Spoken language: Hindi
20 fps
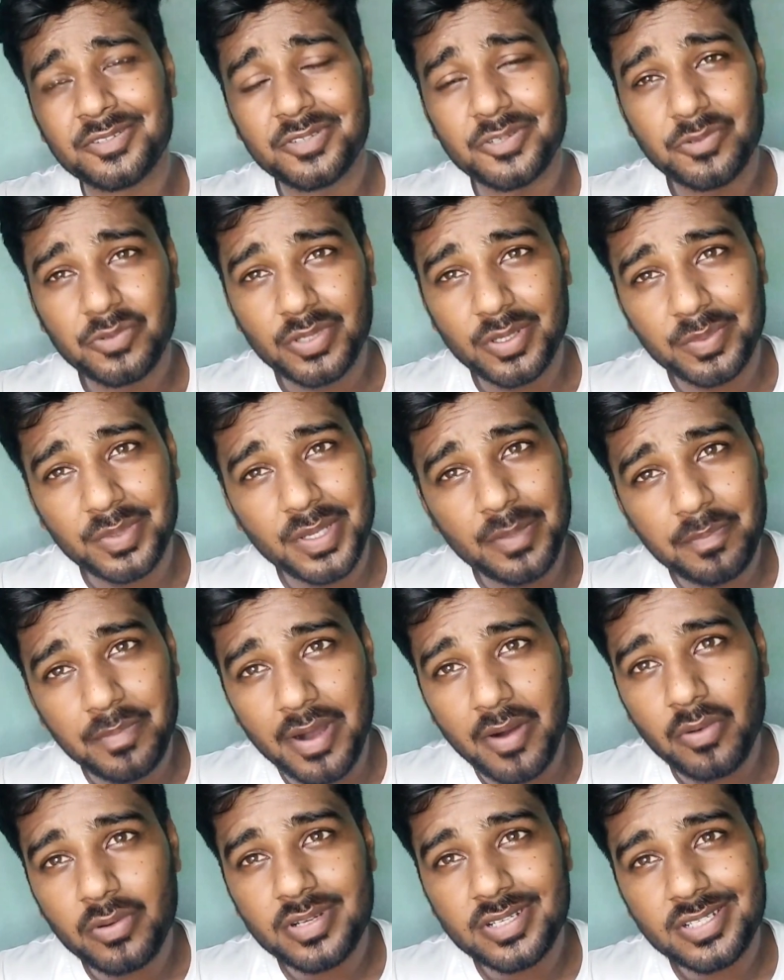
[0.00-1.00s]
क्योंकि अपने
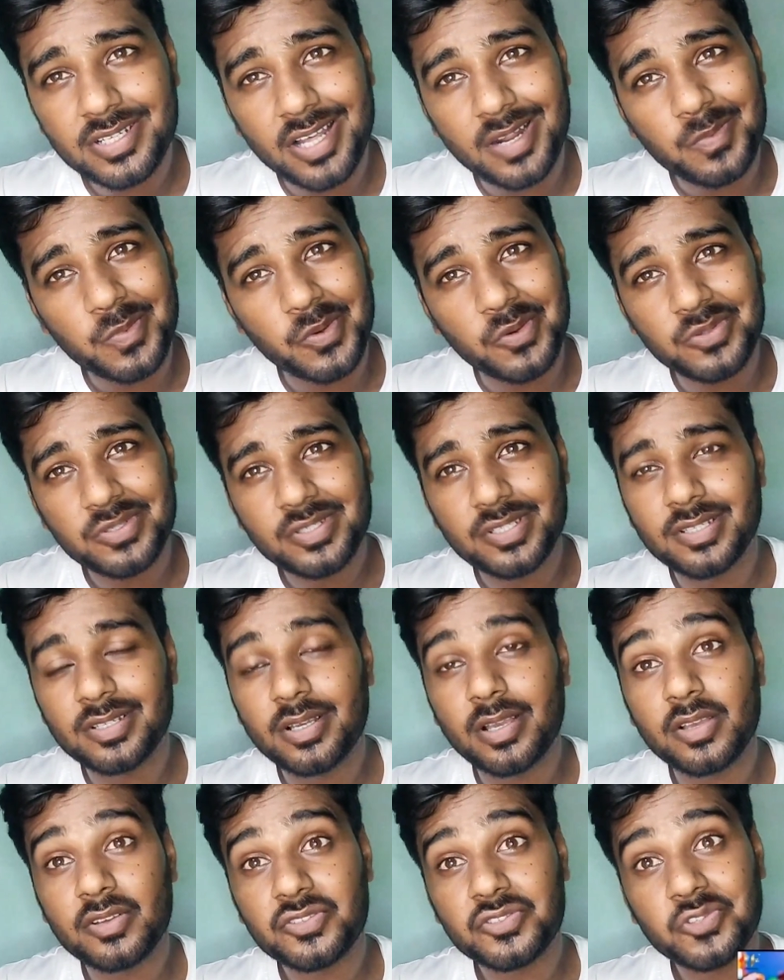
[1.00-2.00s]
पावर स्टार पवन सिंह
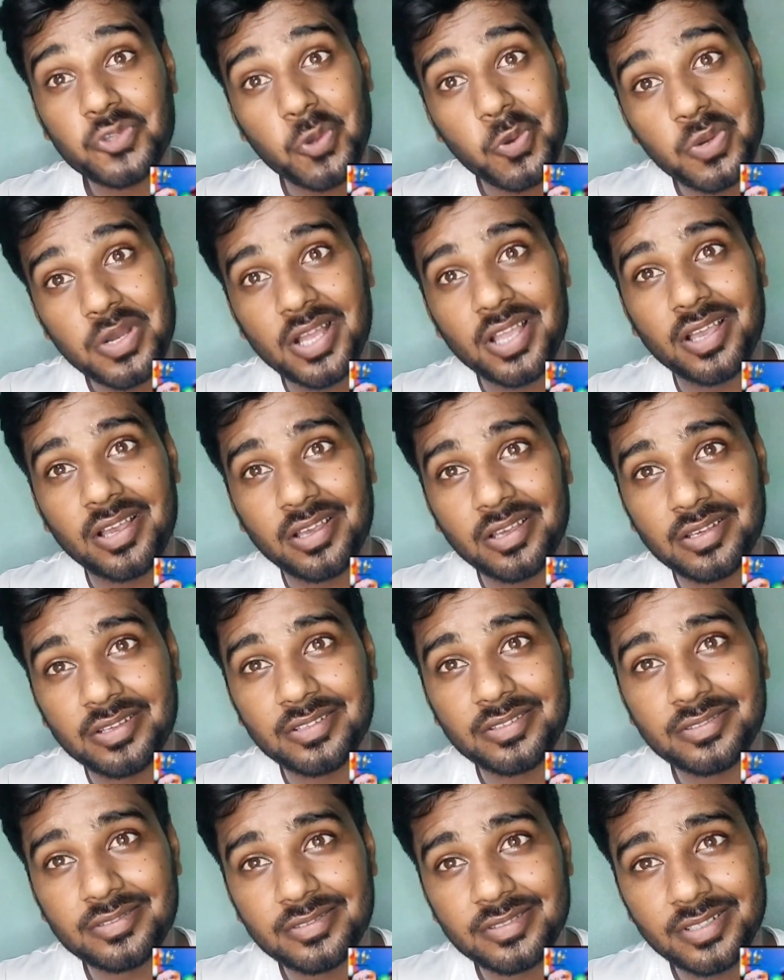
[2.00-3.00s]
का एक सॉन्ग आया है
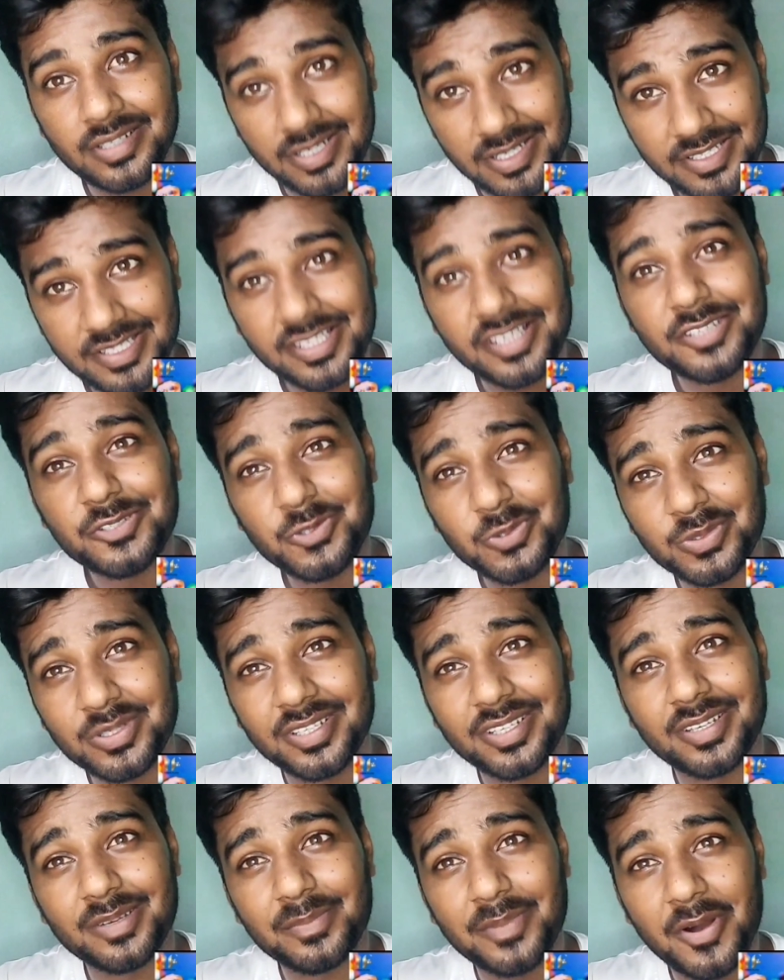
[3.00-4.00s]
हाँ सही
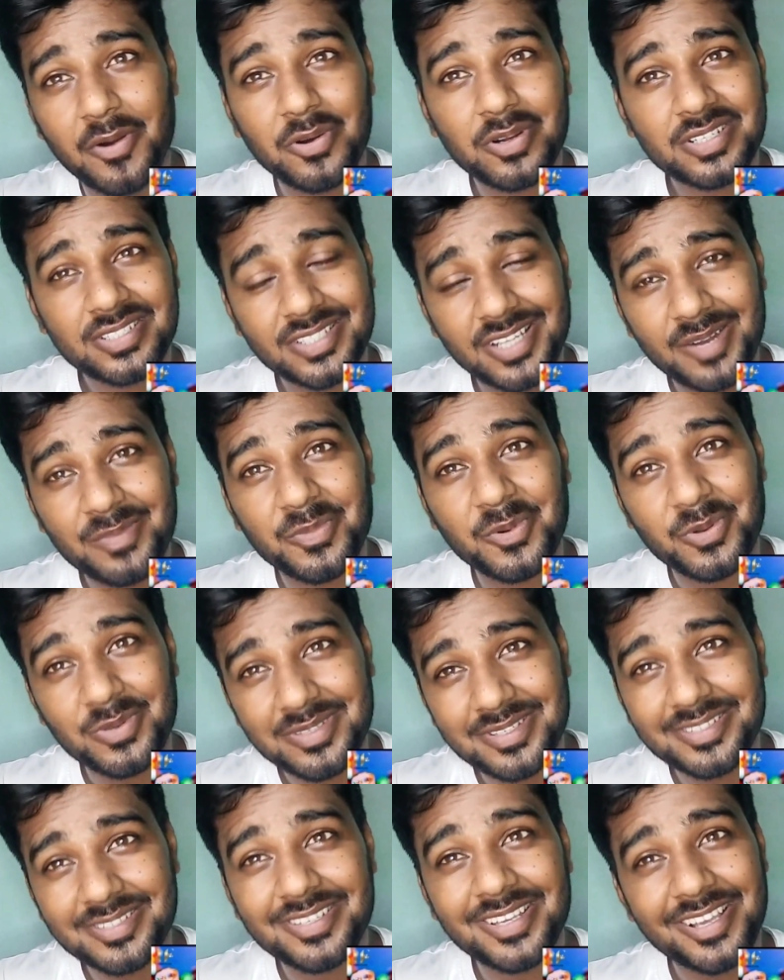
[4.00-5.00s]
सुने पावर स्टार पवन
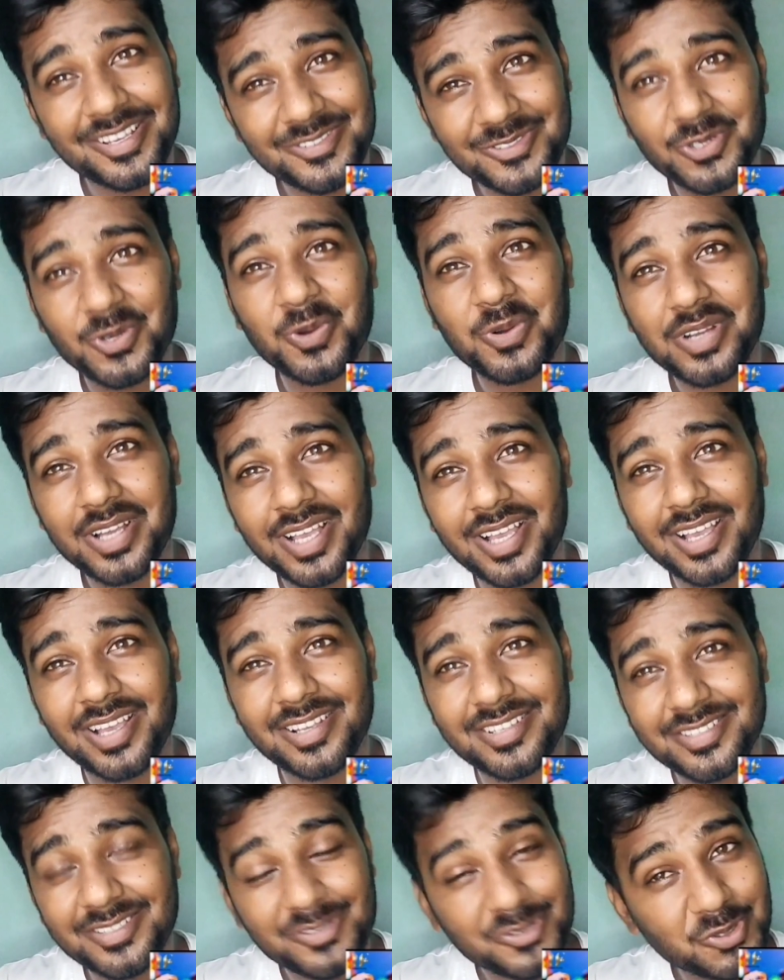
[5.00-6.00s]
सिंह का एक सॉन्ग आया
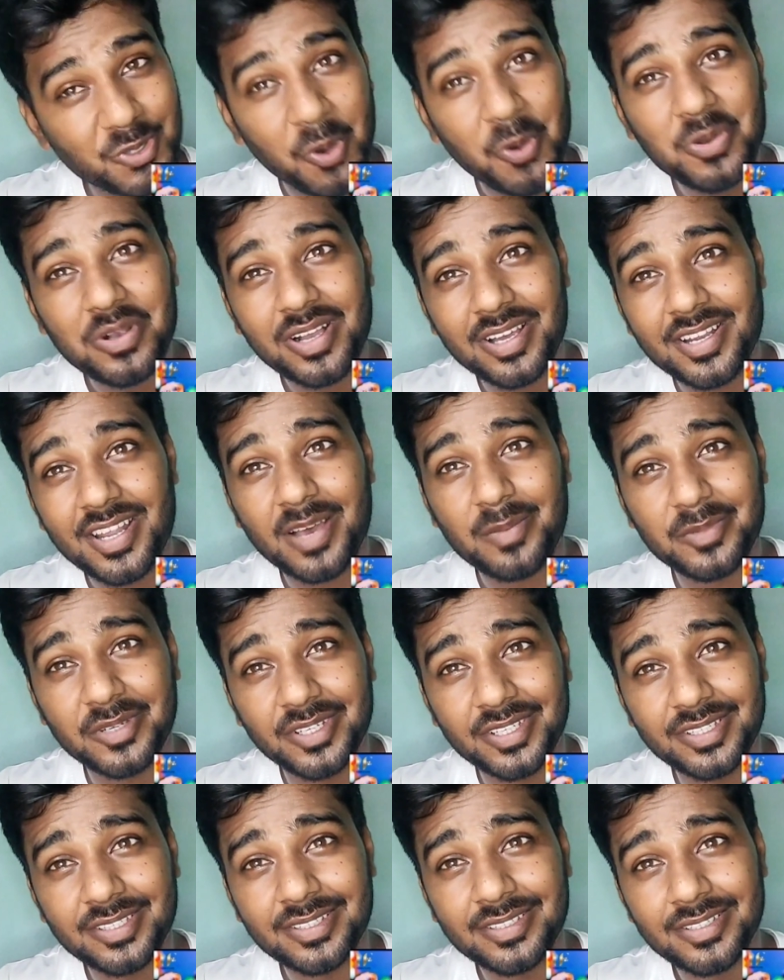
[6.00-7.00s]
है जिस सॉन्ग का नाम
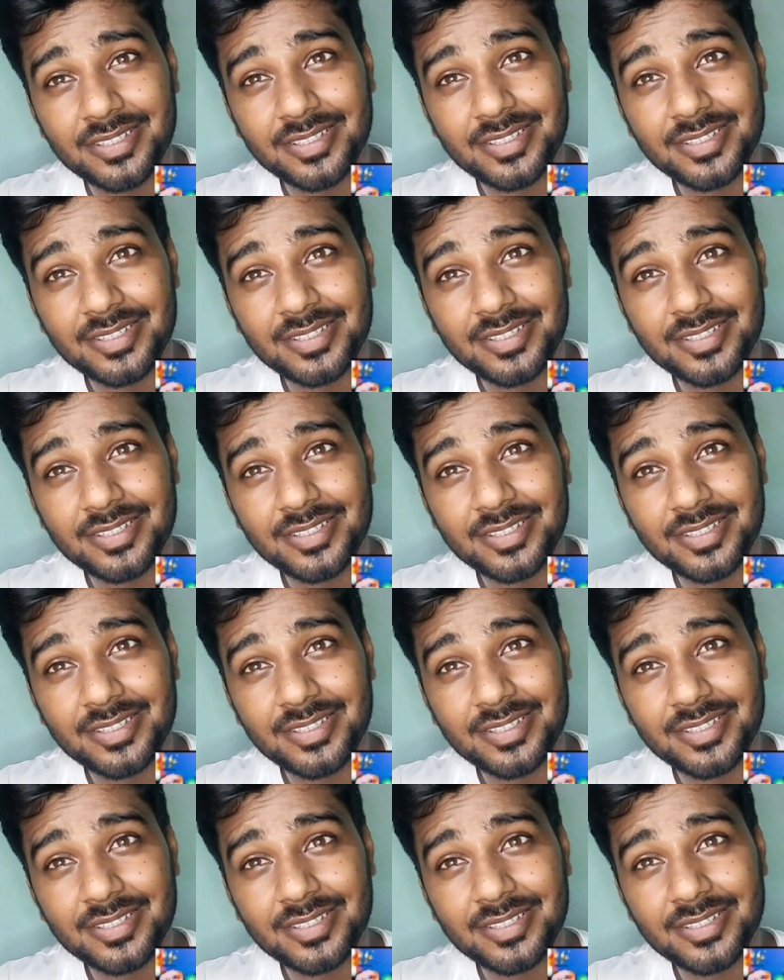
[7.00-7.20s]
है